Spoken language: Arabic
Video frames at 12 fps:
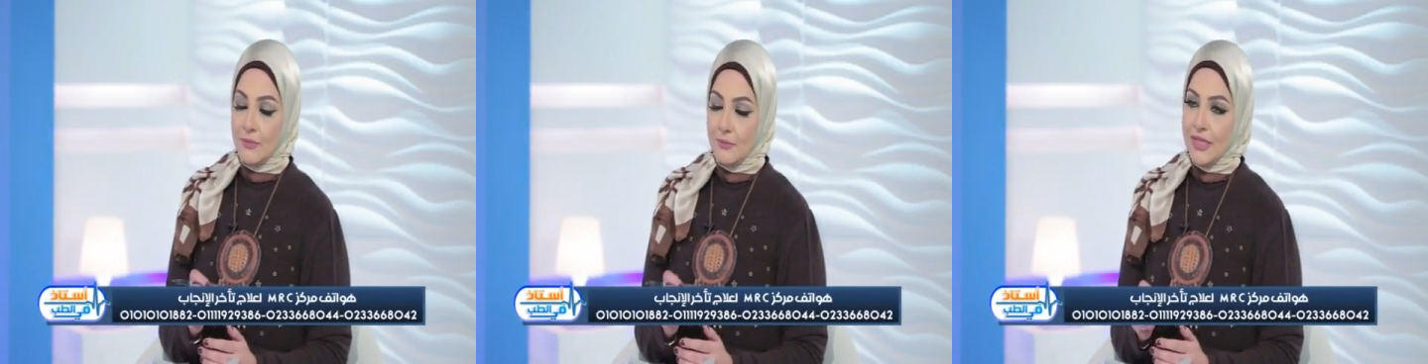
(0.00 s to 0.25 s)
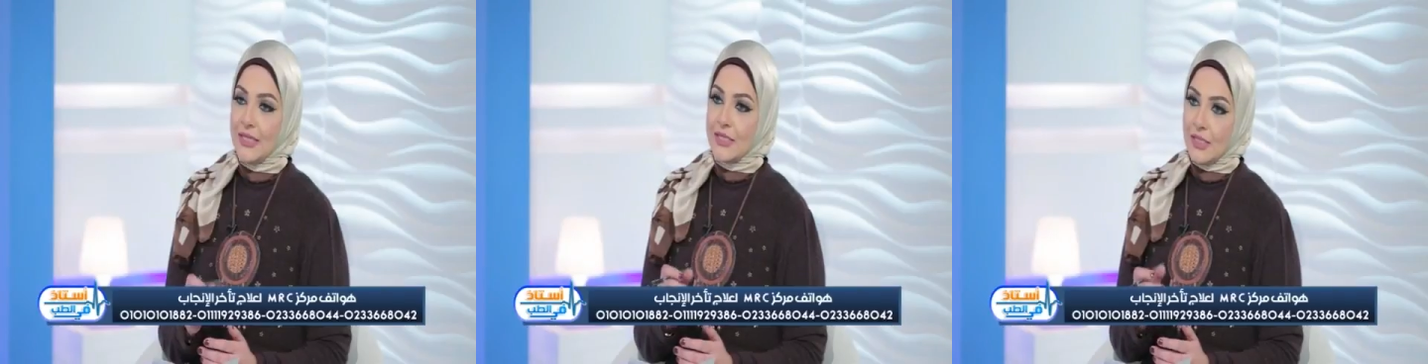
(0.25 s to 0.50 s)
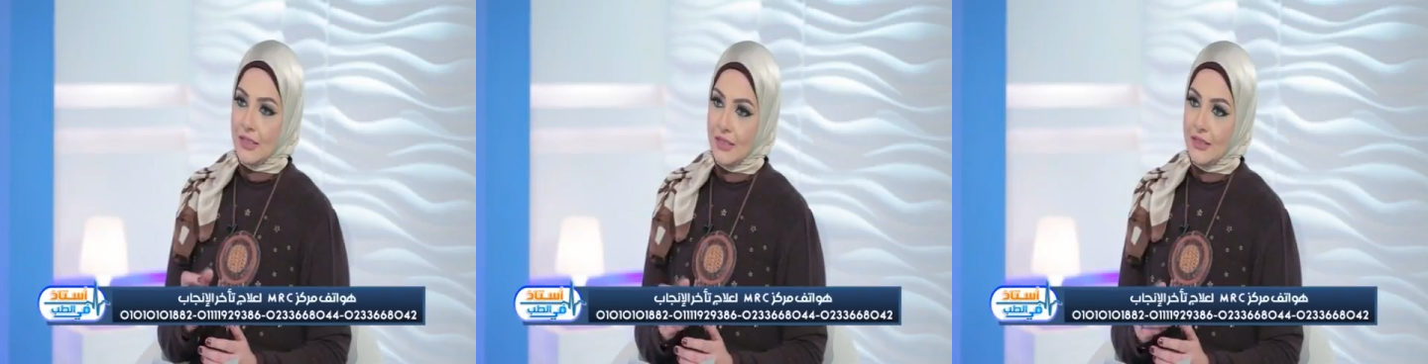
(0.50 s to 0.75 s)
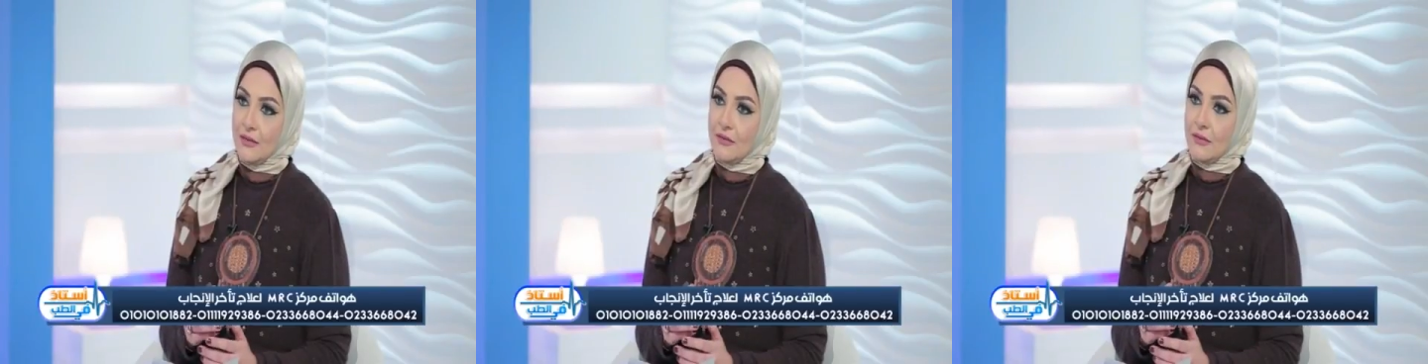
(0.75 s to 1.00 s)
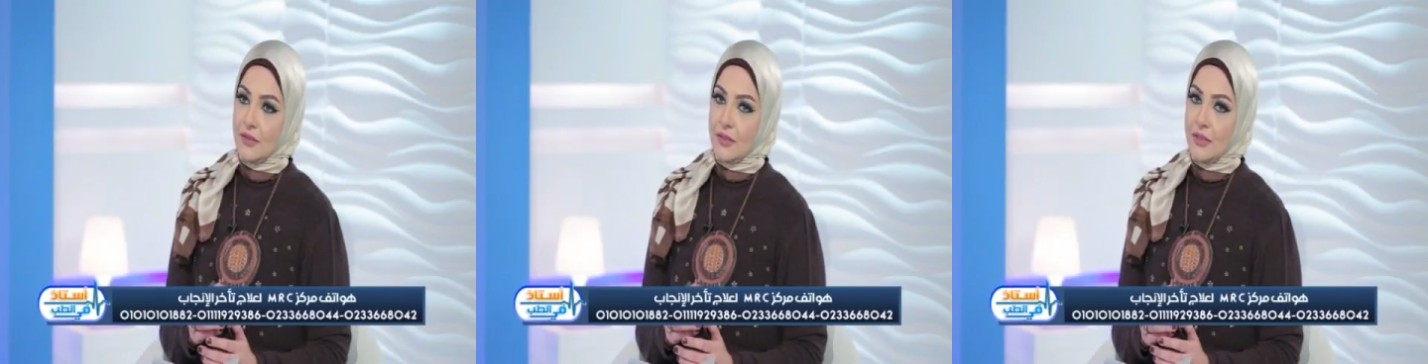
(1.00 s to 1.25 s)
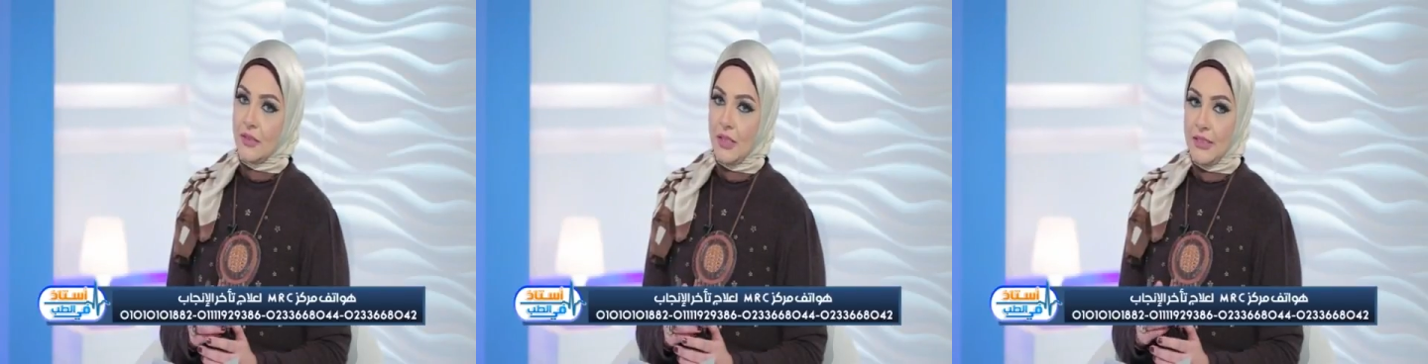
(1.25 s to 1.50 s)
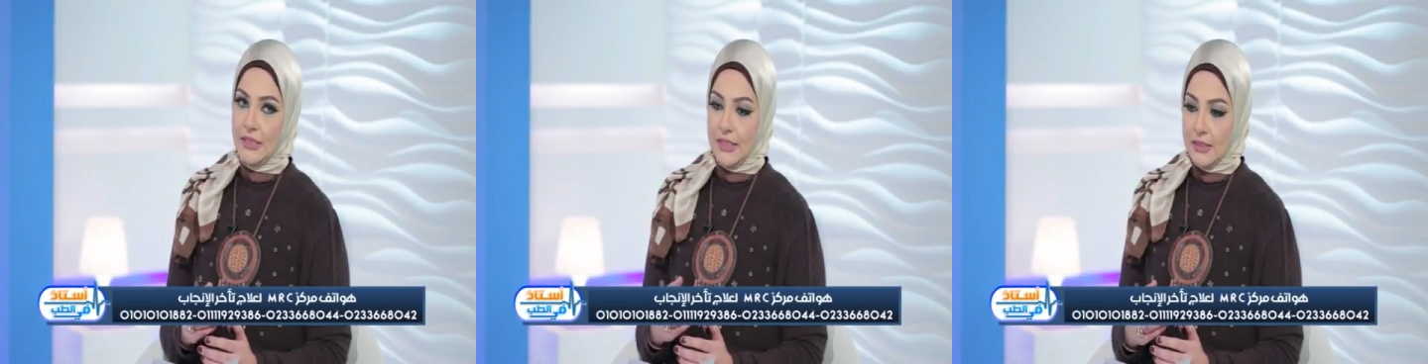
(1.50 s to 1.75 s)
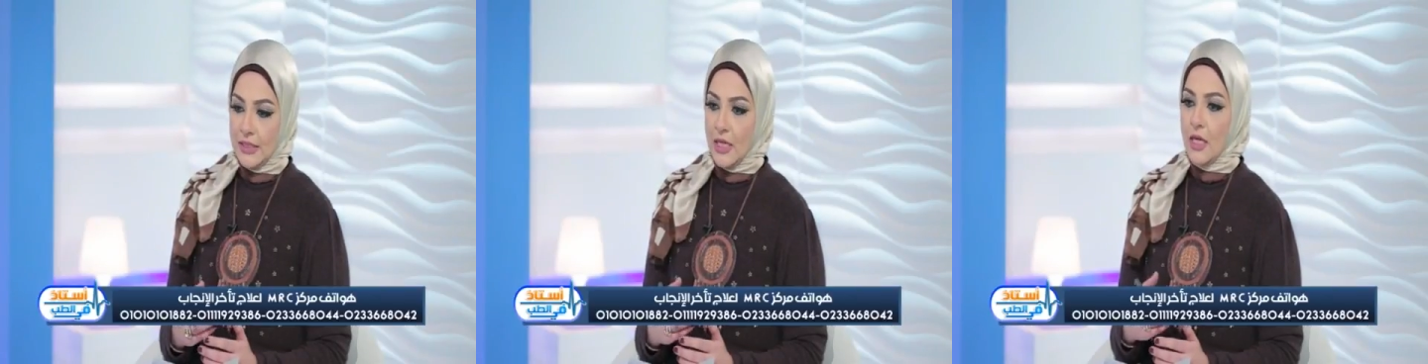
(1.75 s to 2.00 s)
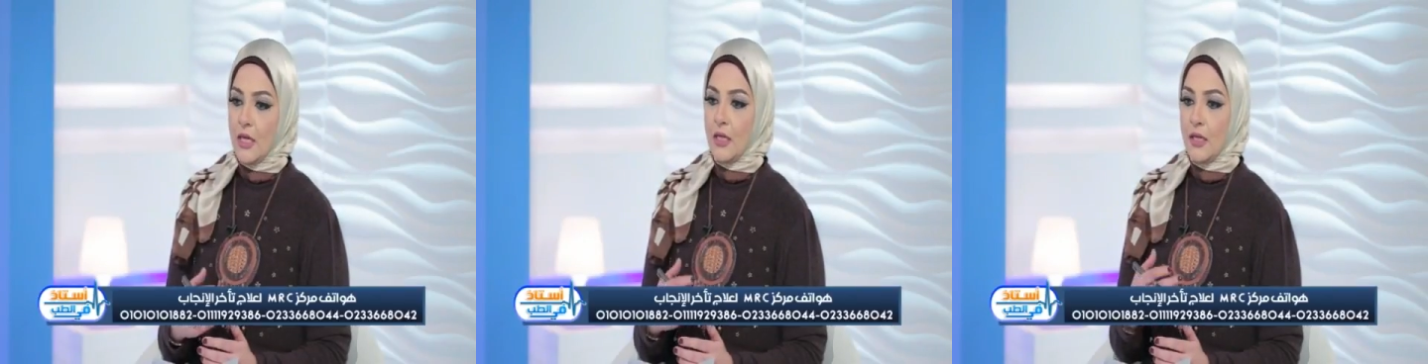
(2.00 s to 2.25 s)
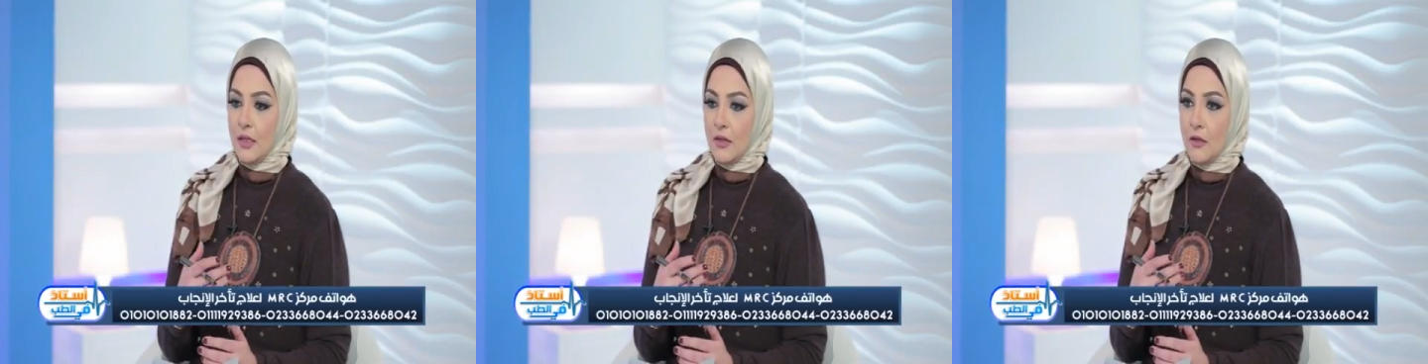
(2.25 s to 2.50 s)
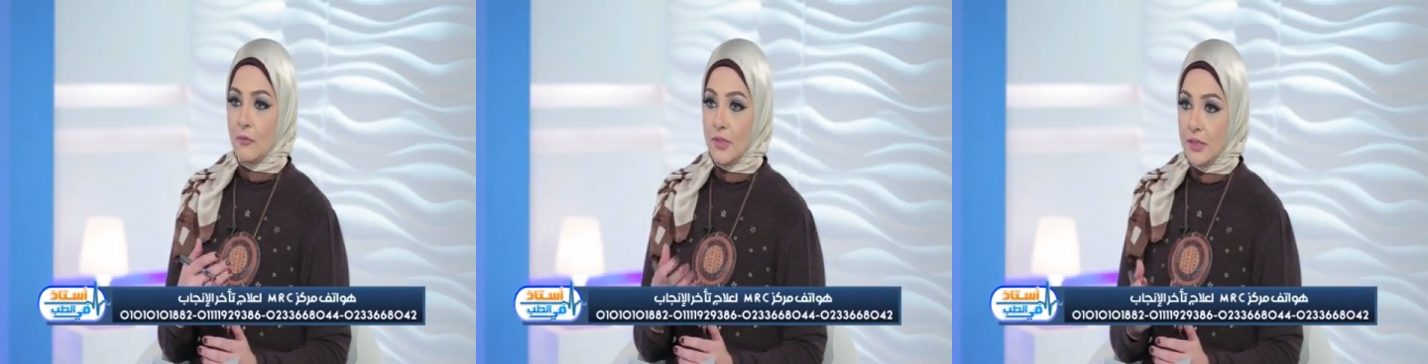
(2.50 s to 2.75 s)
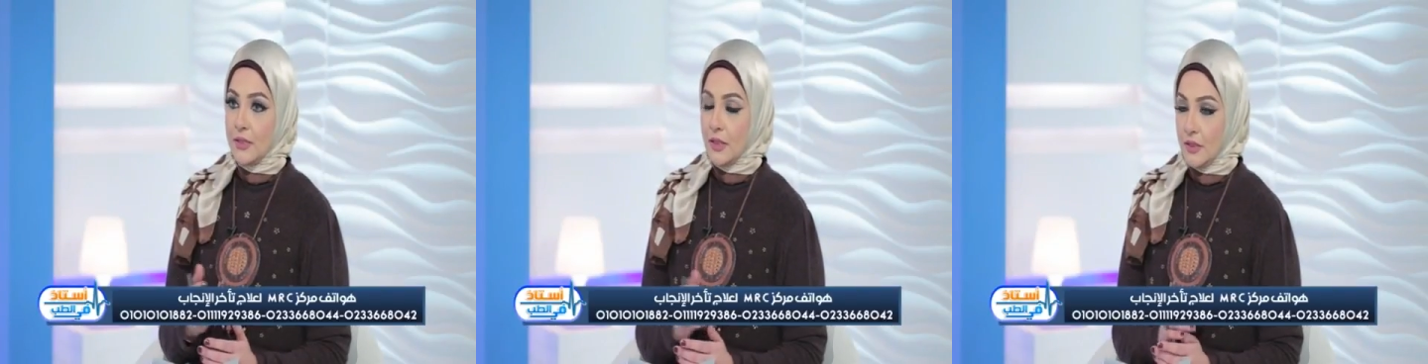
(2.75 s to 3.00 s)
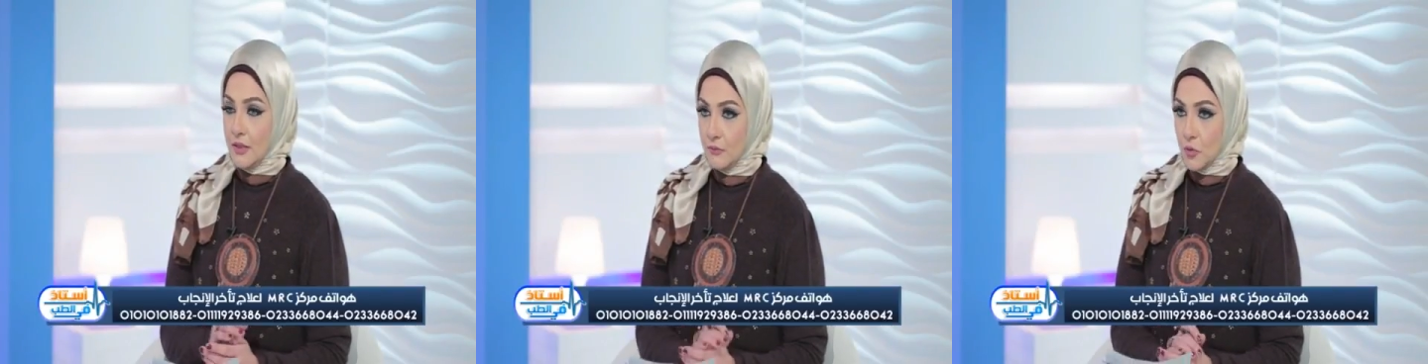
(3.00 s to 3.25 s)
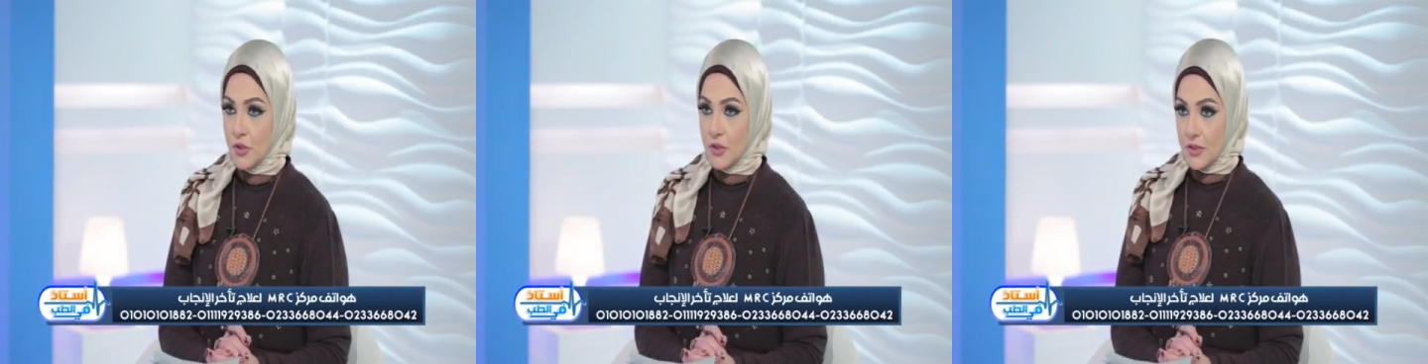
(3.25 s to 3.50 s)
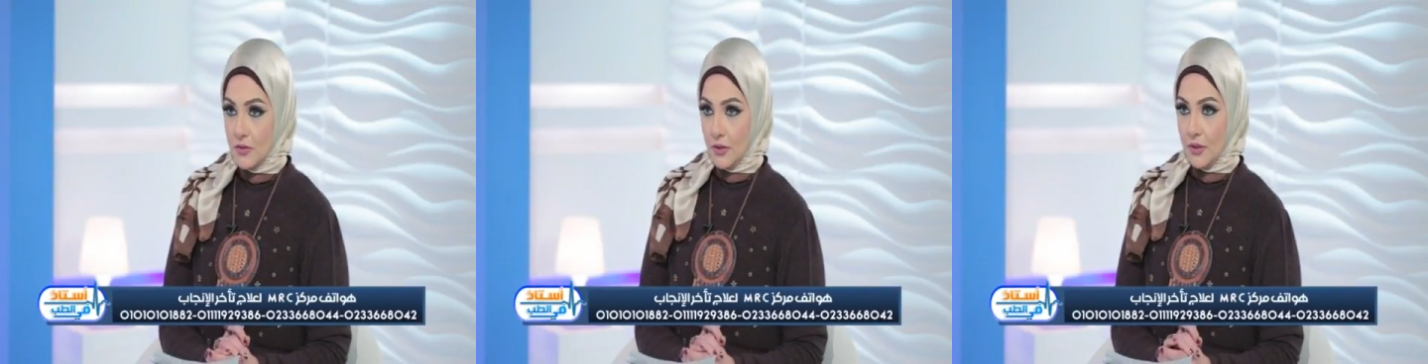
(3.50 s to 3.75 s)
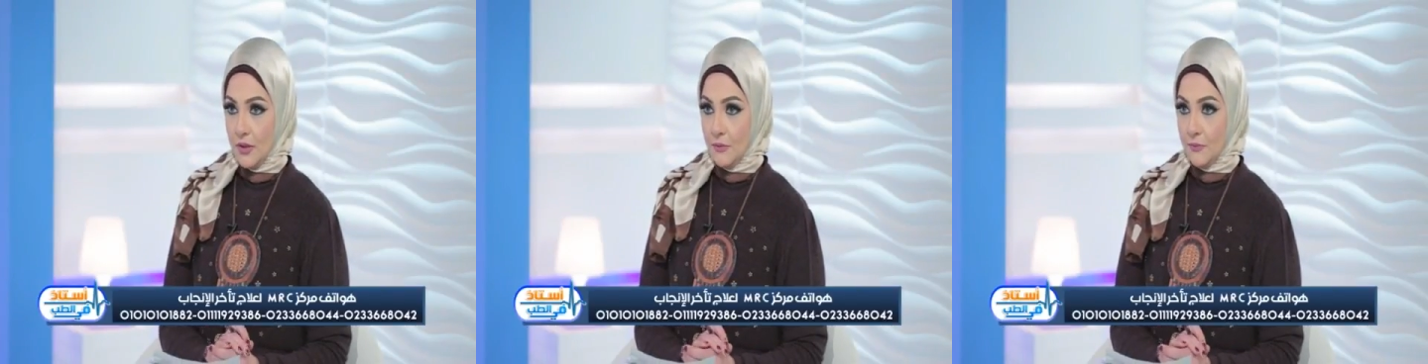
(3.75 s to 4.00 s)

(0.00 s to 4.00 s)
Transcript: بتبين اذا كانت يعني عندها قابليه للمشكله دي ولا لا